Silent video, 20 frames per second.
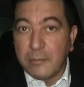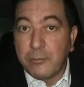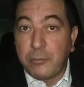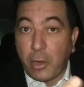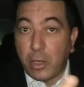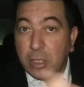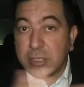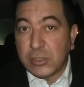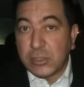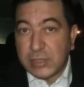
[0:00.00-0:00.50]

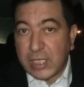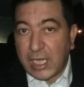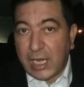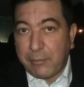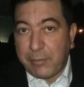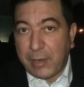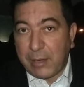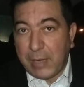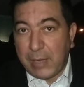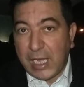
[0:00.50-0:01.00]
Pode
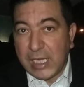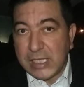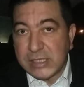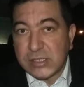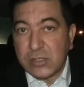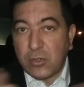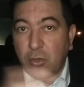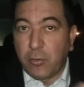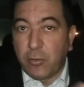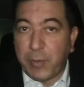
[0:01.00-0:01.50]
alterar para
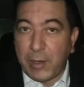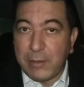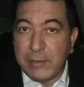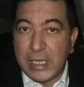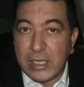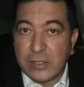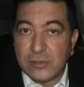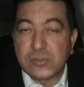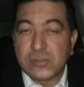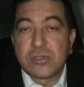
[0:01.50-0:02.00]
mais ou para
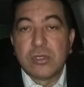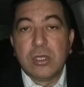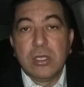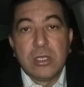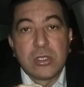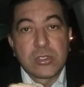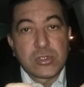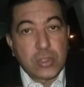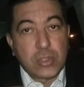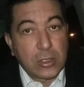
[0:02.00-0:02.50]
menos.
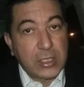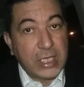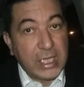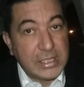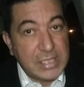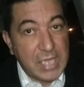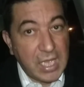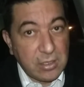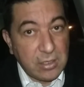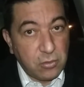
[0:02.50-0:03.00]
Só que
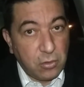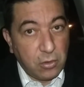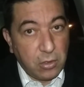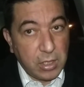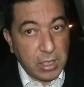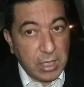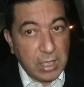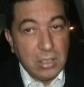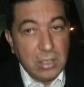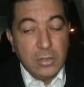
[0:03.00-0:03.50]
até
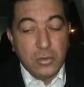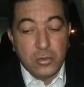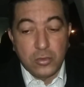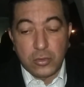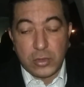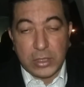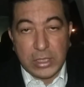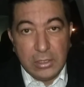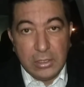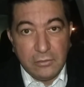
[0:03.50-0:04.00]
agora
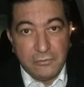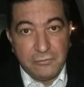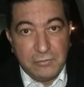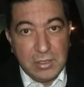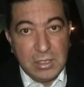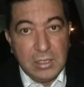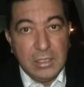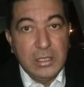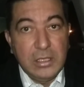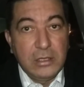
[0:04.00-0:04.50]
o que eu
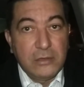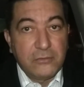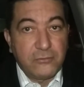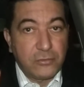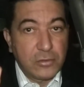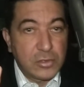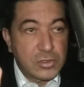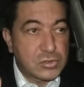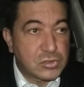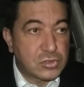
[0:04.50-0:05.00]
vi
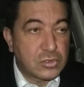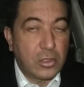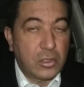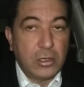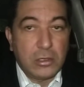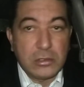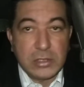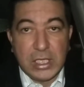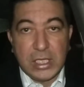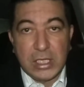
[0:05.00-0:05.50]
foi
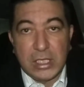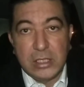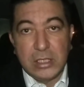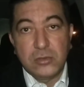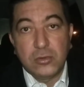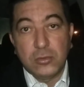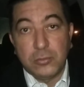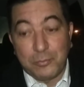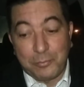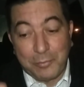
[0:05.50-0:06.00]
só
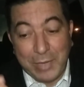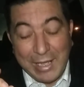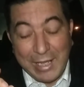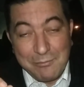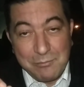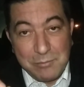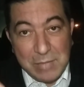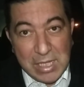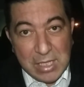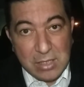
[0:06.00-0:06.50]
alterando para
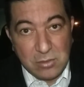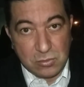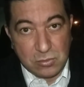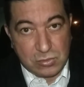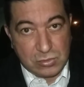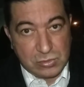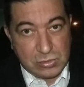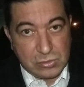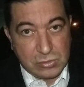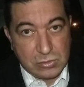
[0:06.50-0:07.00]

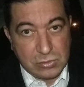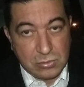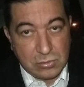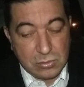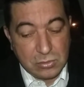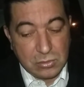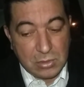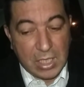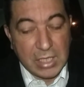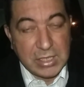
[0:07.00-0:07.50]
menos.
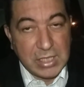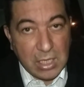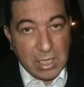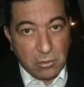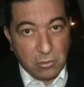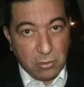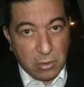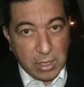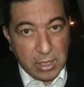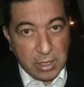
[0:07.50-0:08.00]
Até
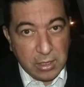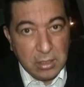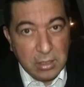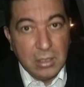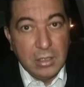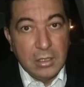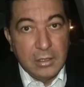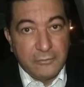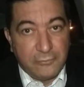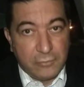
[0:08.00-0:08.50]
agora
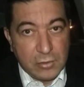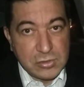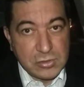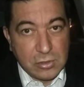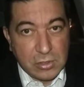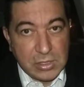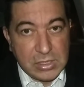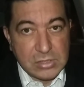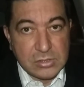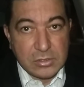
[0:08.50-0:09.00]
foi
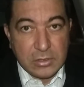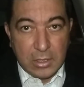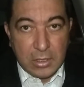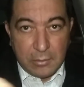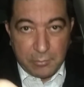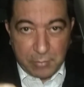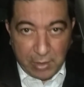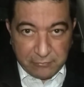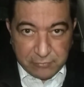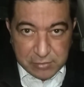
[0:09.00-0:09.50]
só isso.
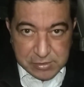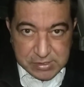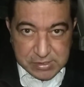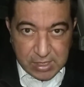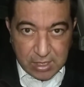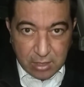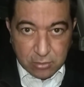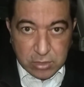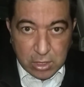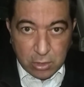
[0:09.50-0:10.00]
Para
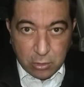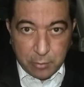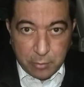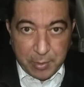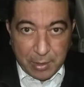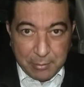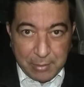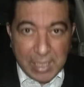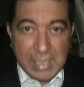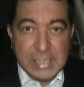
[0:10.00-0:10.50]
você alterou
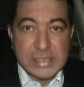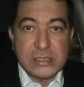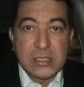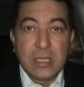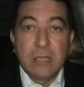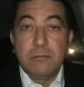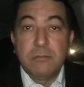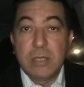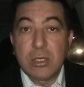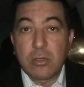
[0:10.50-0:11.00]
para mais?
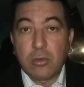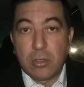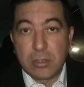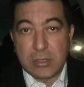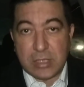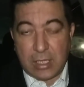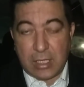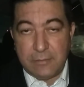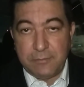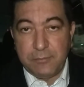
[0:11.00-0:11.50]
Me
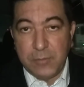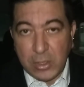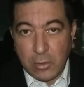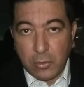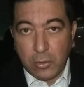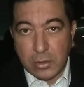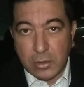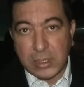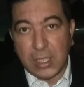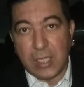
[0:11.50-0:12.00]
conta, me
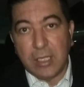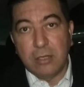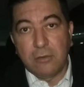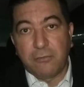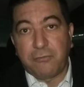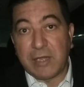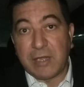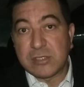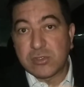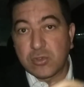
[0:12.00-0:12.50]
conta,
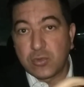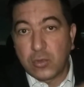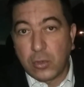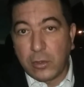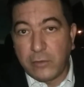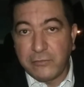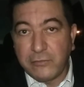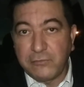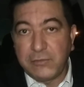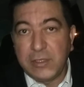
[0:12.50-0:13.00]
eu faço um
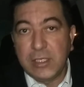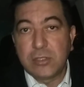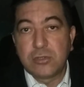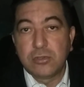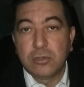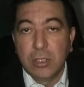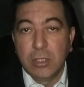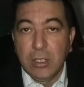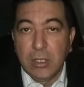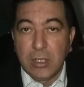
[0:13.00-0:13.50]
novo
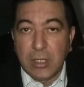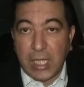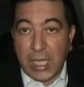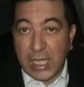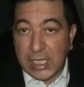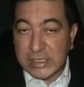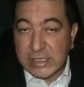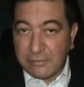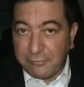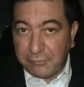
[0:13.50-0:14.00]
vídeo
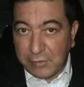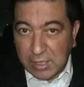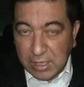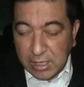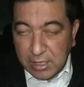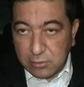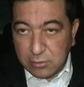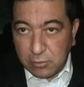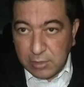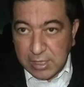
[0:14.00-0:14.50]

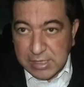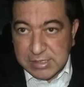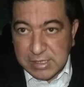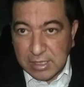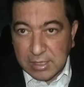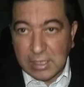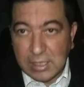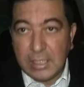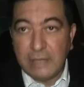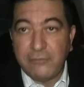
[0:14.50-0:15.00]
retificando esse
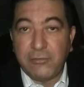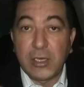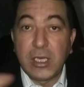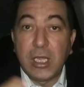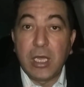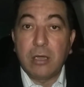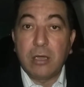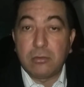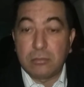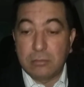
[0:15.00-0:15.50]
aqui e falo,
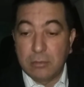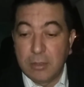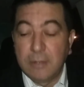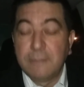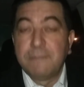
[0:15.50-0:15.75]
não,